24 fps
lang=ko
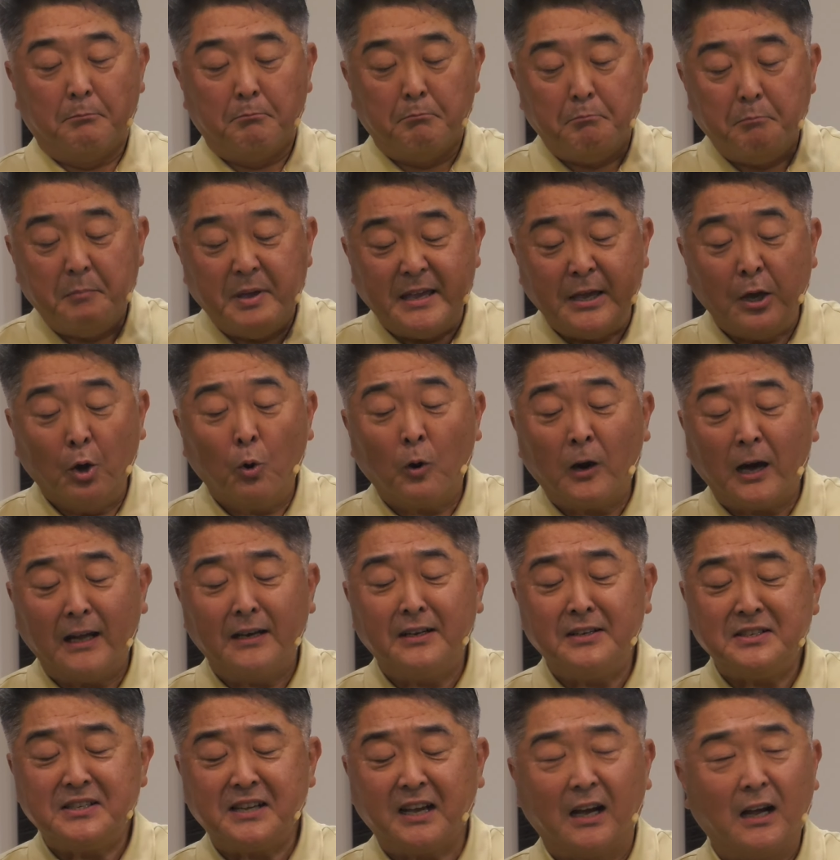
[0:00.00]

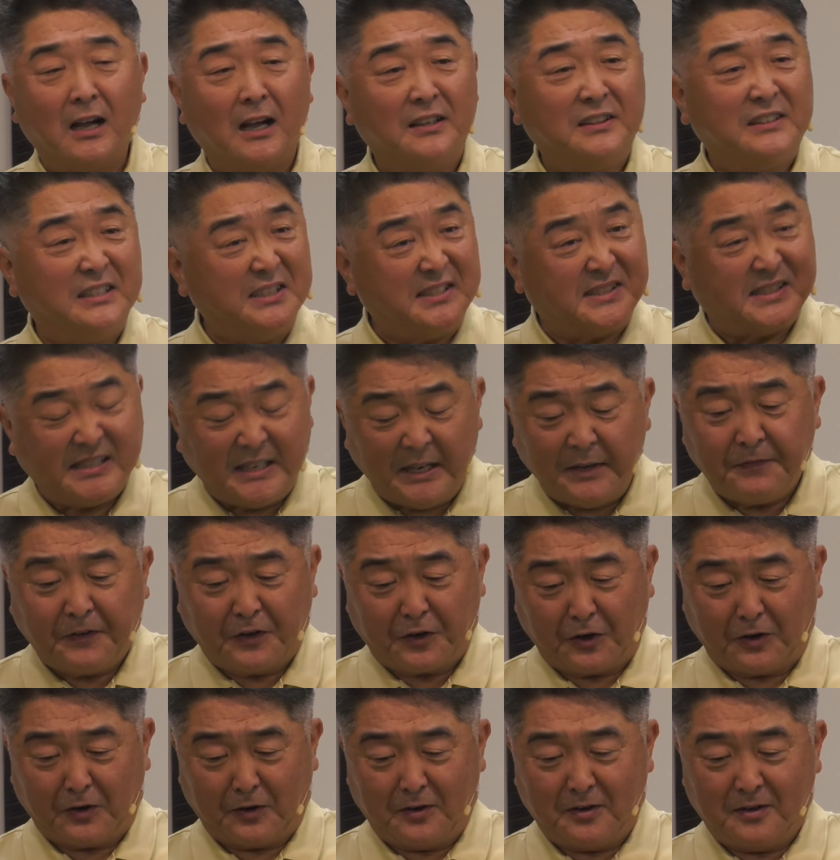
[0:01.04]
미혹하는 자가
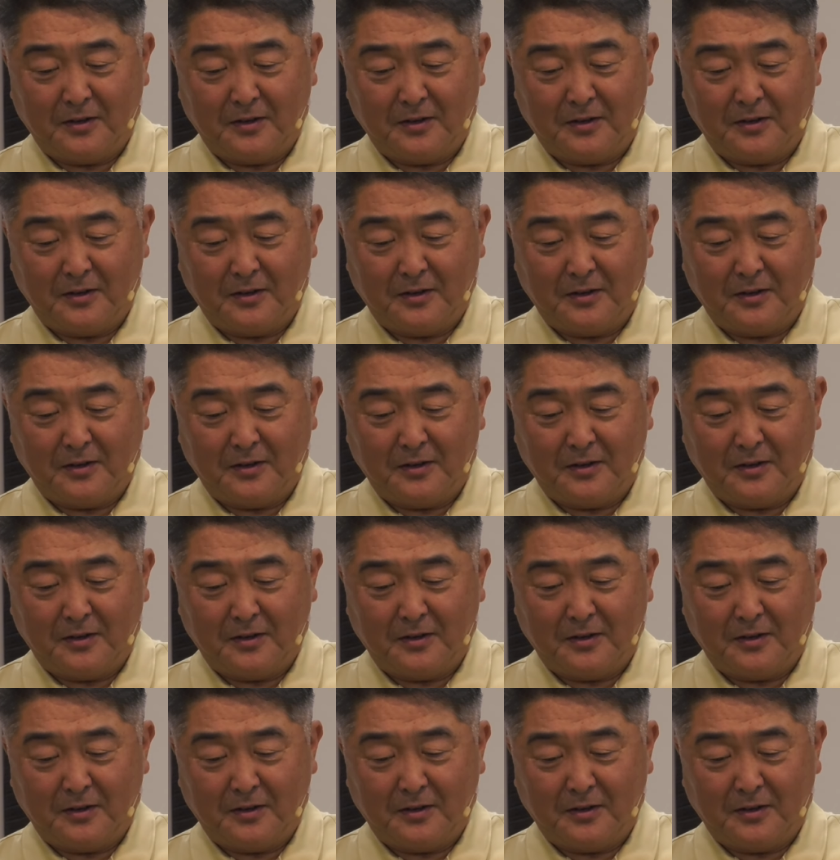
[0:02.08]
deceiver,